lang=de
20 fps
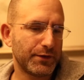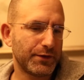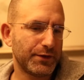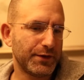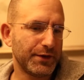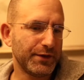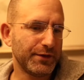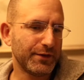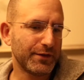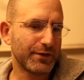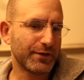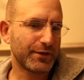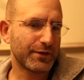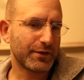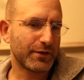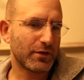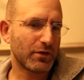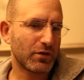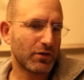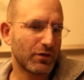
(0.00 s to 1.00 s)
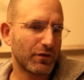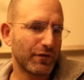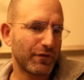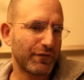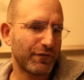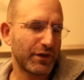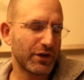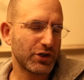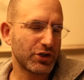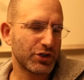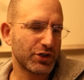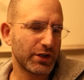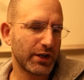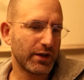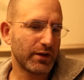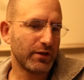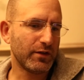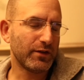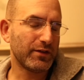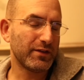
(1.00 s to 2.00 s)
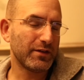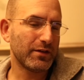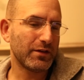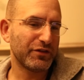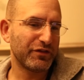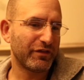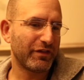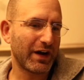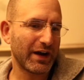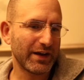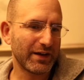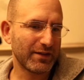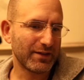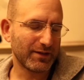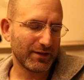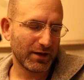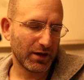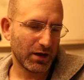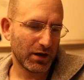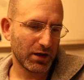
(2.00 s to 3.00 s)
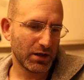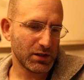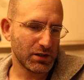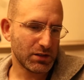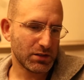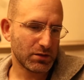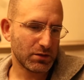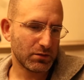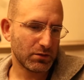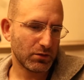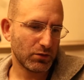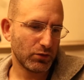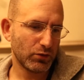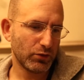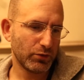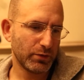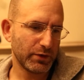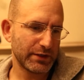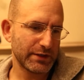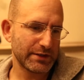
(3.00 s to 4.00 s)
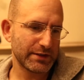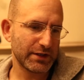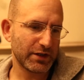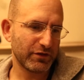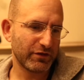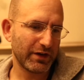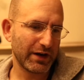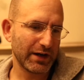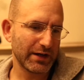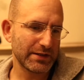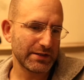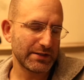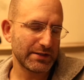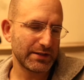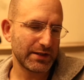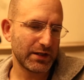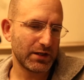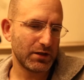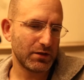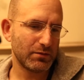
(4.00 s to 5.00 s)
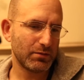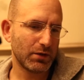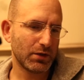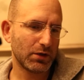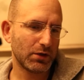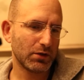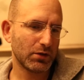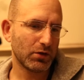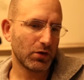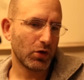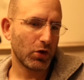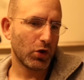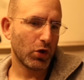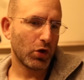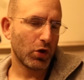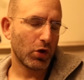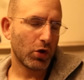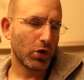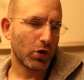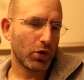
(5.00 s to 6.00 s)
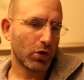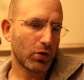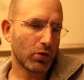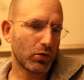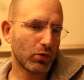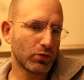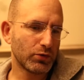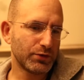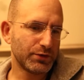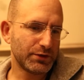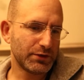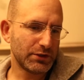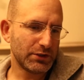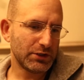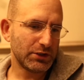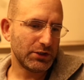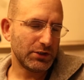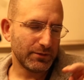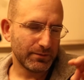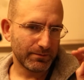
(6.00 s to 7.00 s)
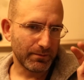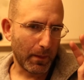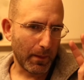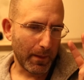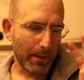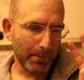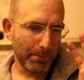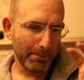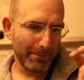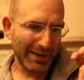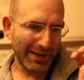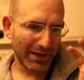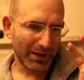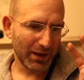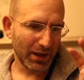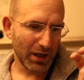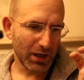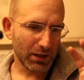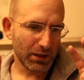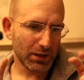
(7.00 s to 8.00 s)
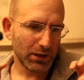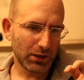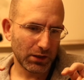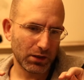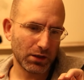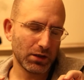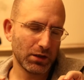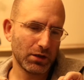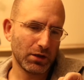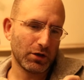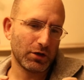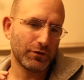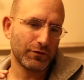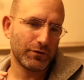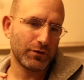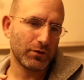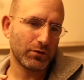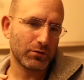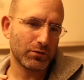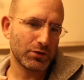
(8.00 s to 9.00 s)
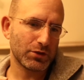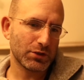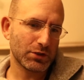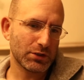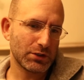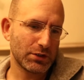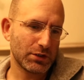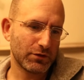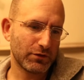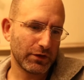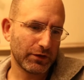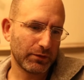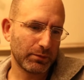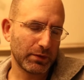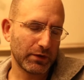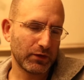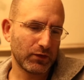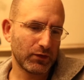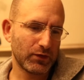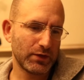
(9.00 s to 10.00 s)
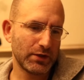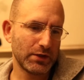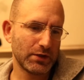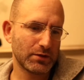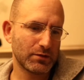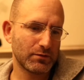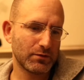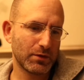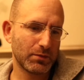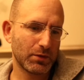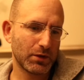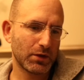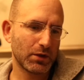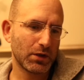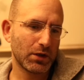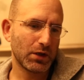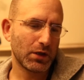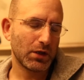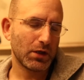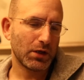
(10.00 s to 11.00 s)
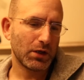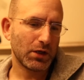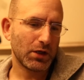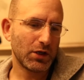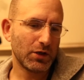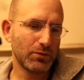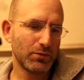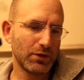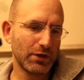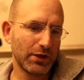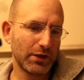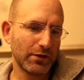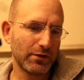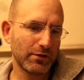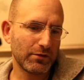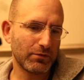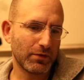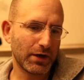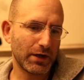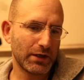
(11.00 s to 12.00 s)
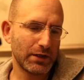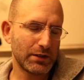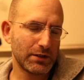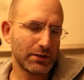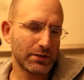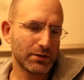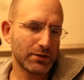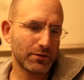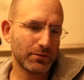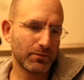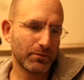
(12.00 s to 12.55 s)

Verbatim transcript: dieses Verständnis, diese Weisheit über das Erwachen selber und die Mechanik, in Anführungsstriche, was passiert, wenn man im Nichts weilt.